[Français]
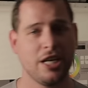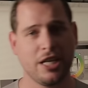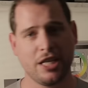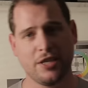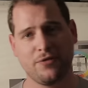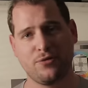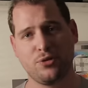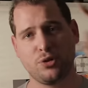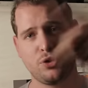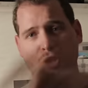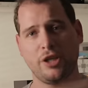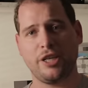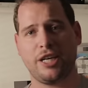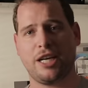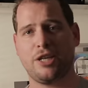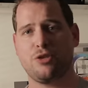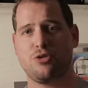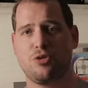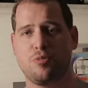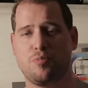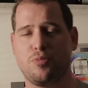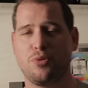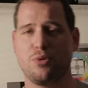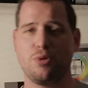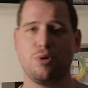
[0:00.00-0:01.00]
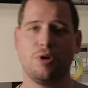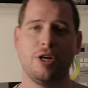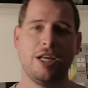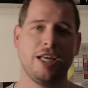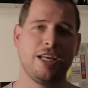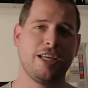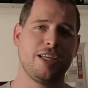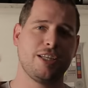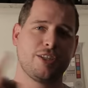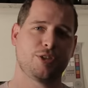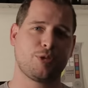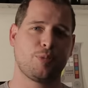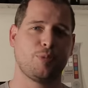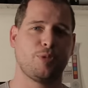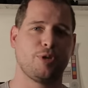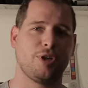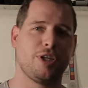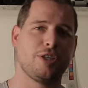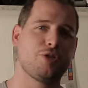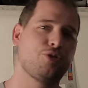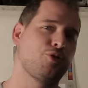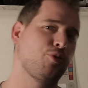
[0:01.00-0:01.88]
il vous donnera du boulot et à ce moment-là